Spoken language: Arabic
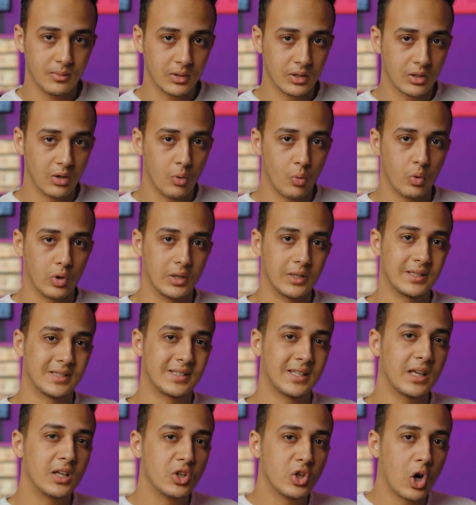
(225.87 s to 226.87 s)
بتدور
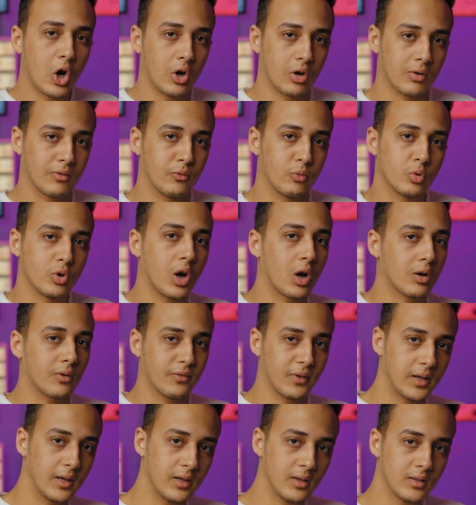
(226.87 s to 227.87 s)
ازاي نعرف
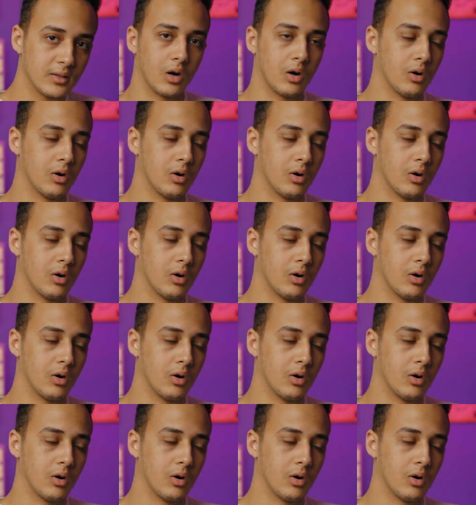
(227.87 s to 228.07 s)
ونعرف ايه